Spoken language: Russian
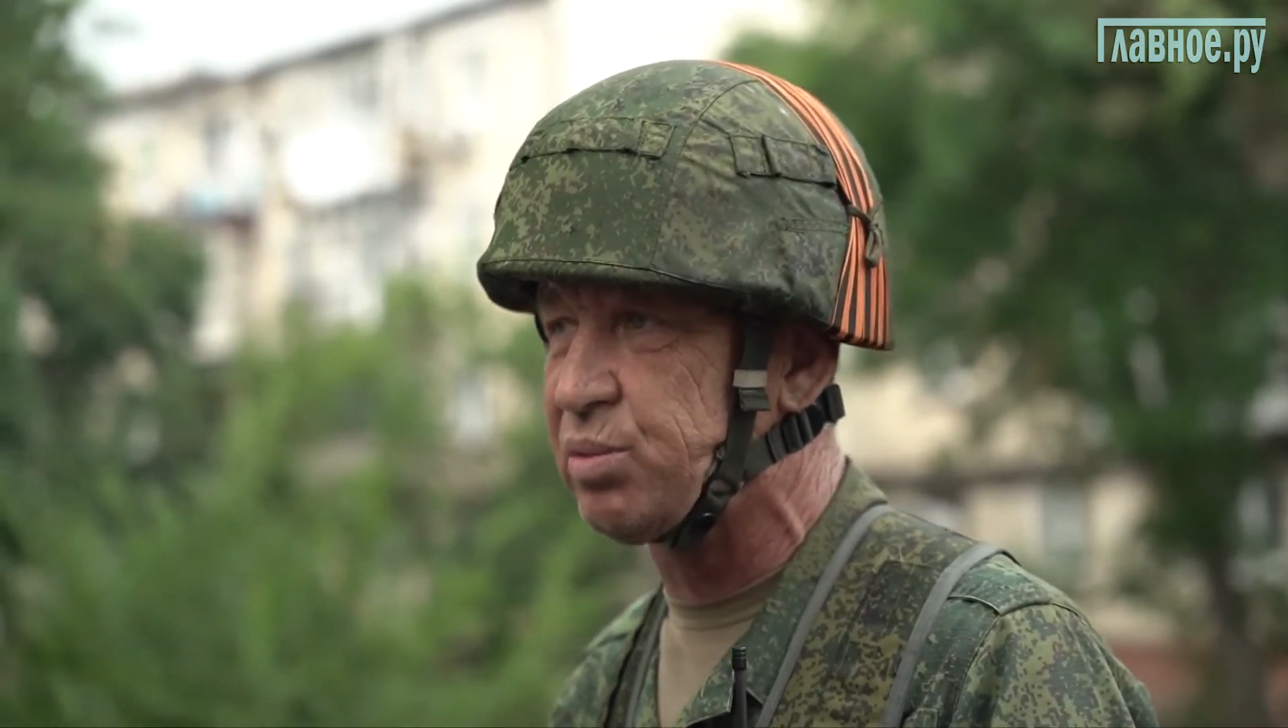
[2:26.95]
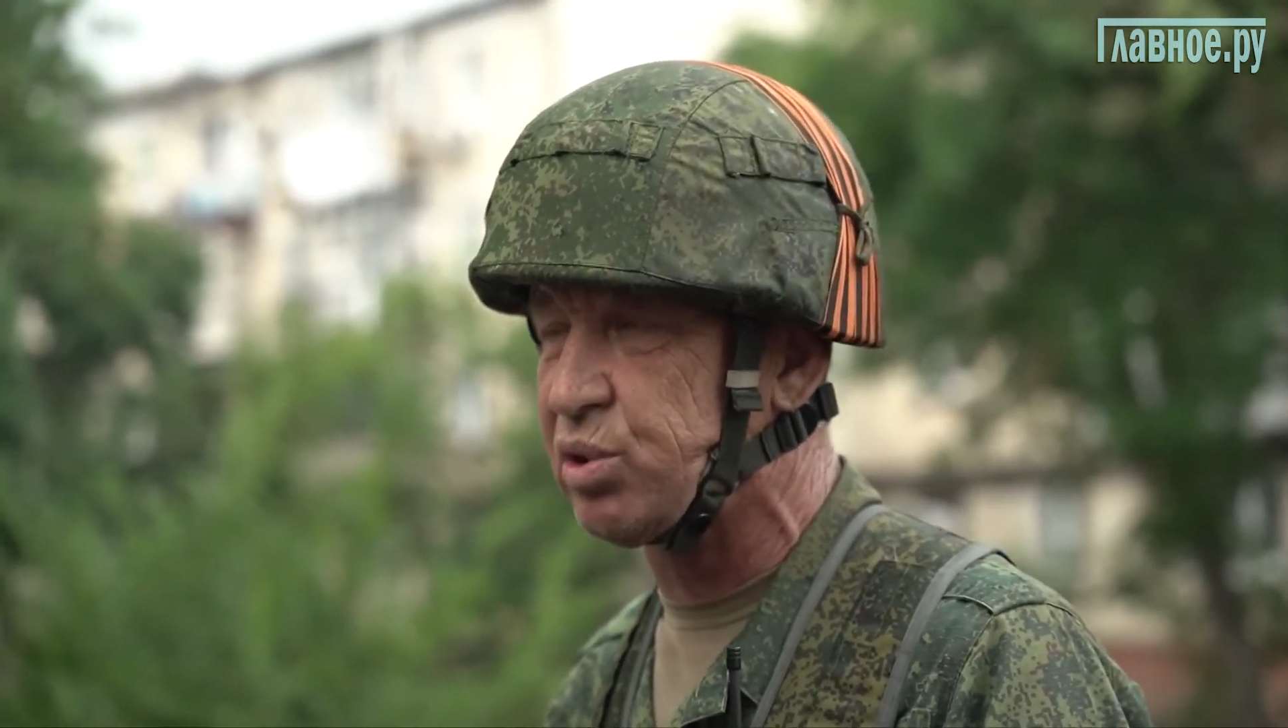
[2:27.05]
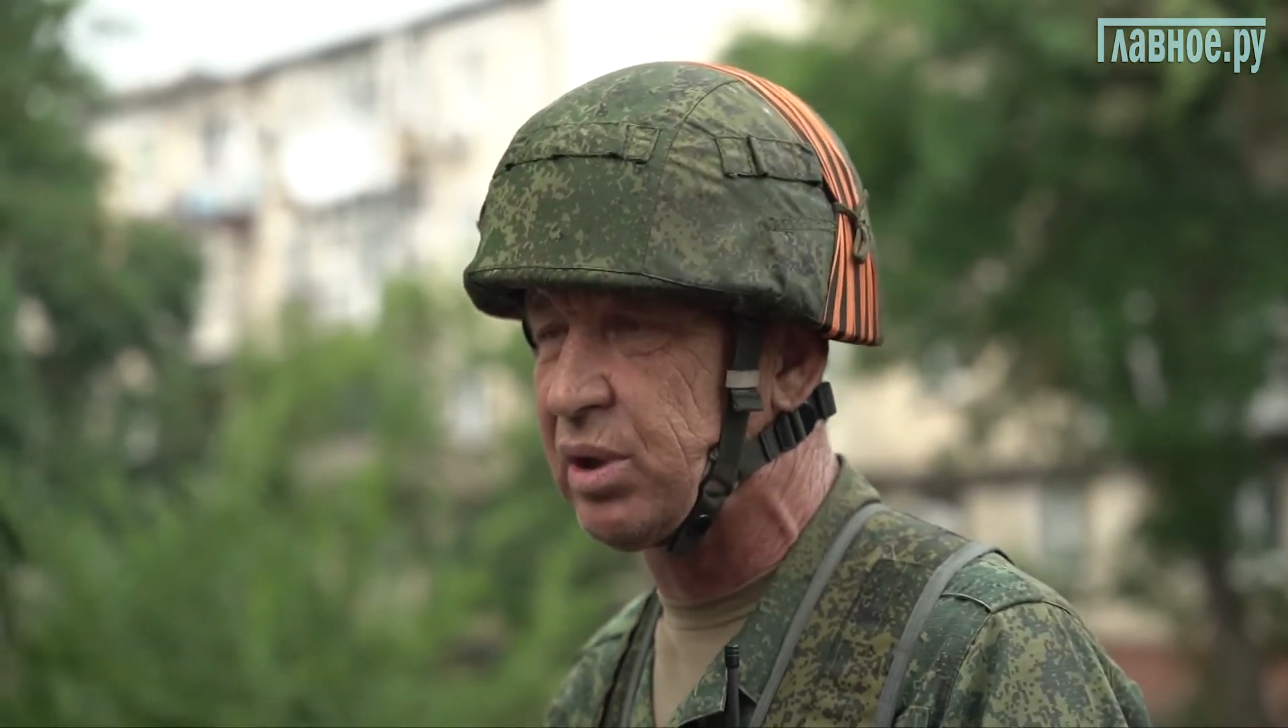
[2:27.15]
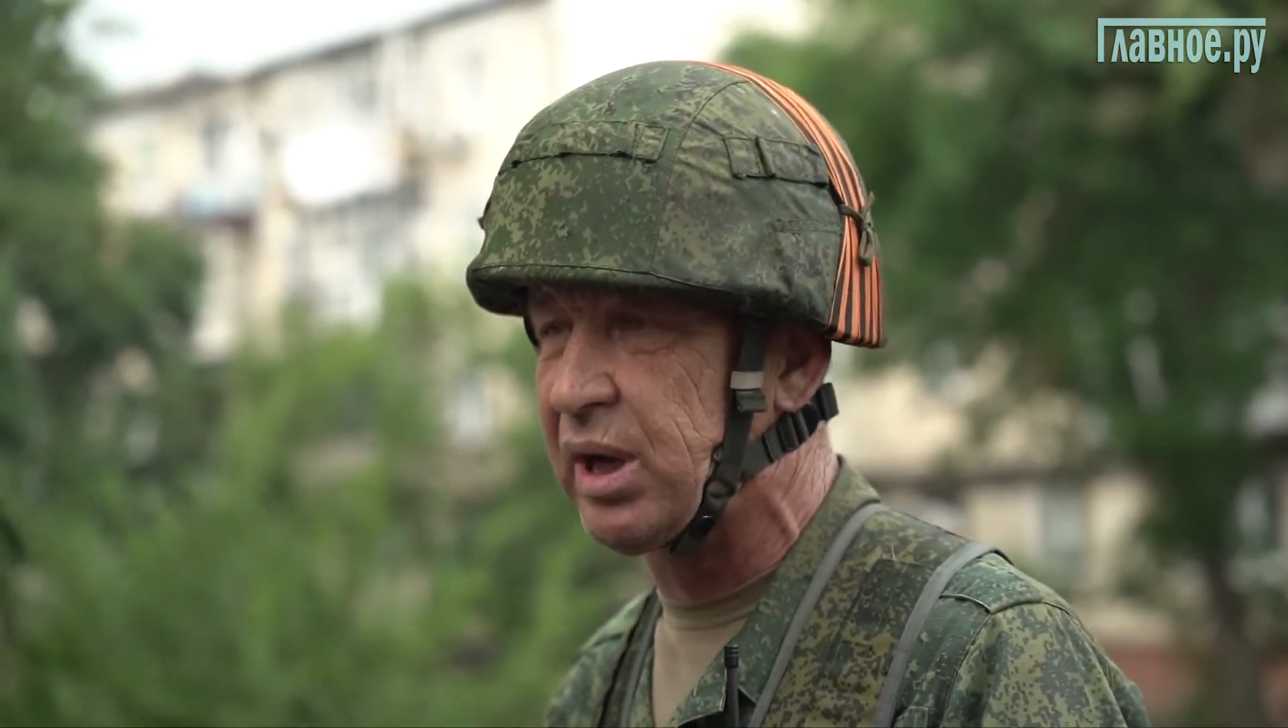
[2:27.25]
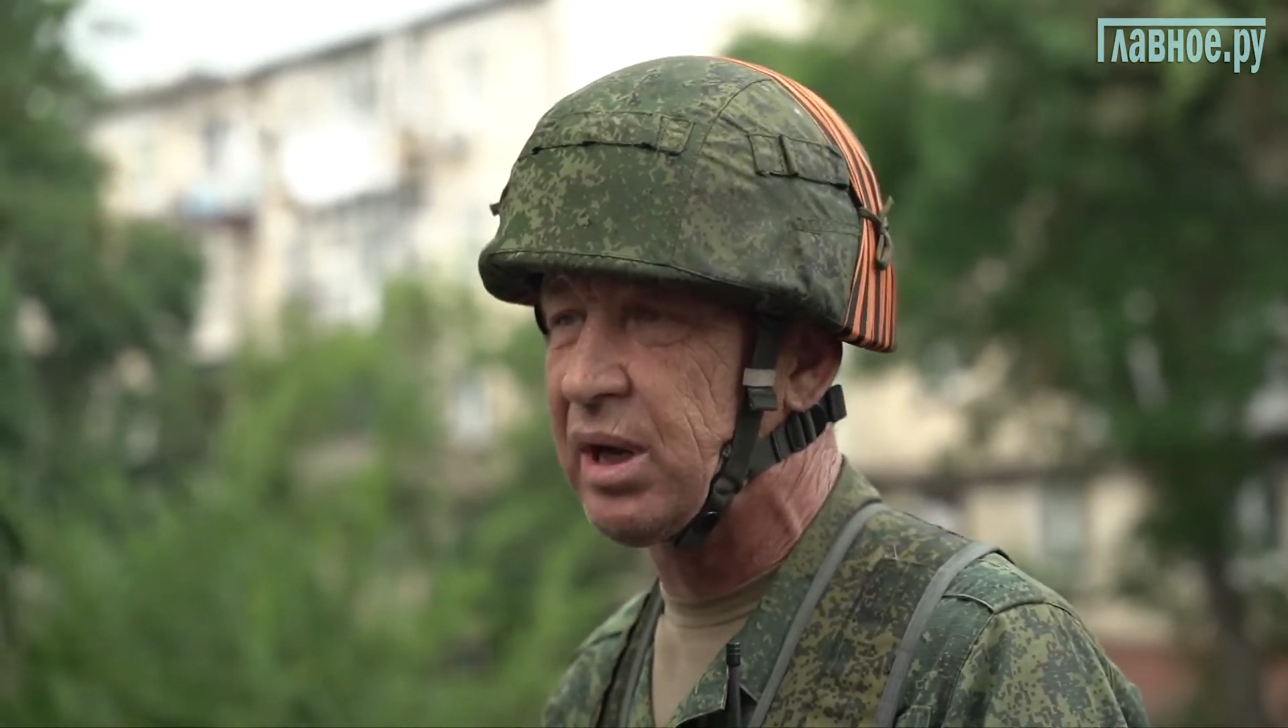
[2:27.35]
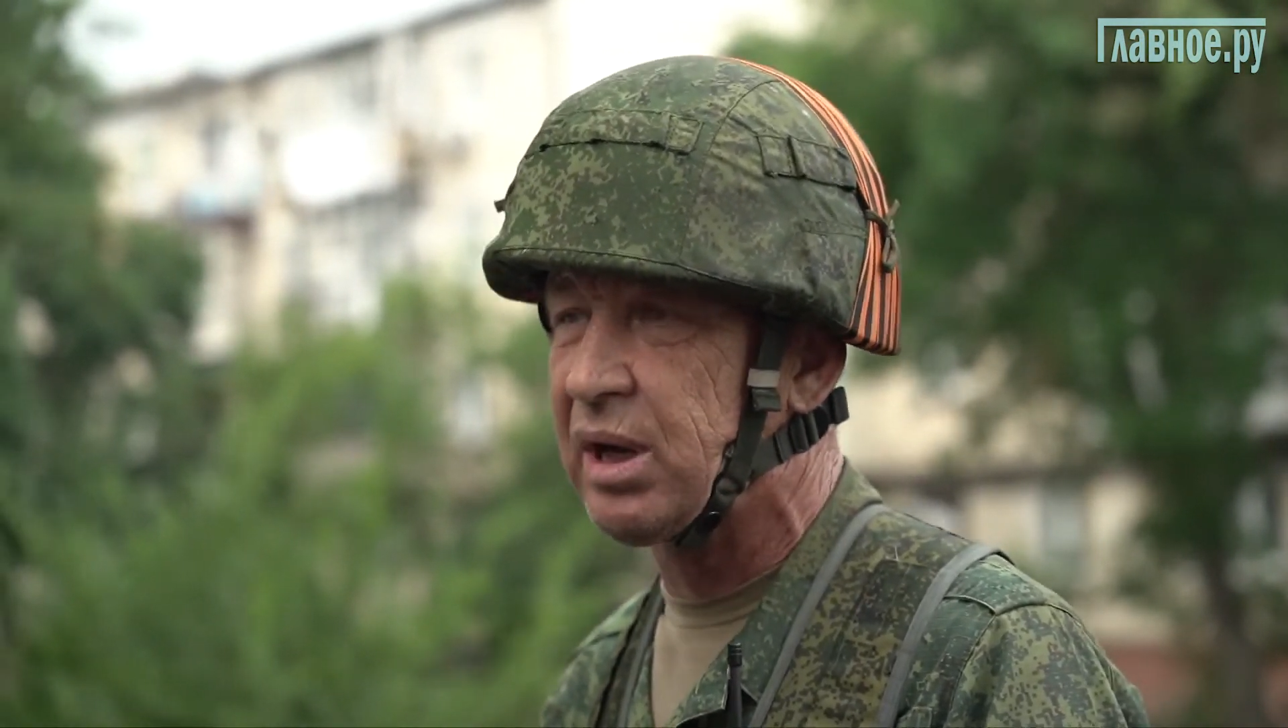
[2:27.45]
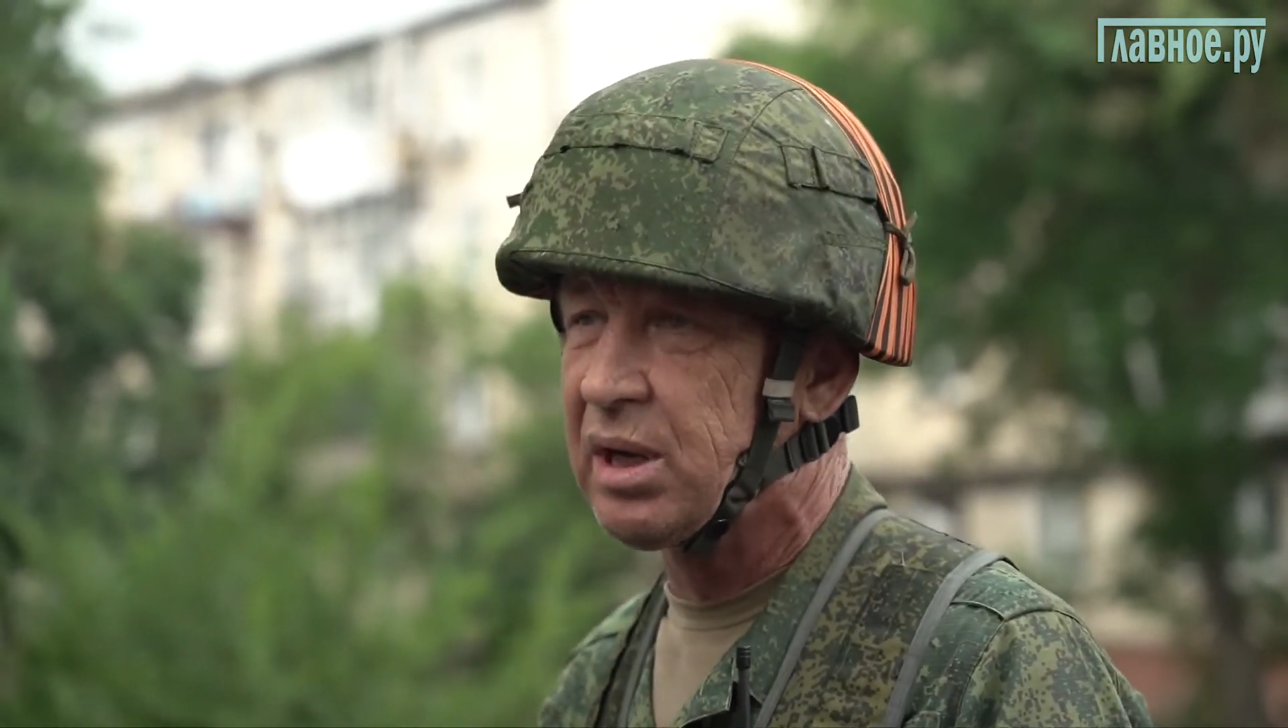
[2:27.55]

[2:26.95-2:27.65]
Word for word: сюда.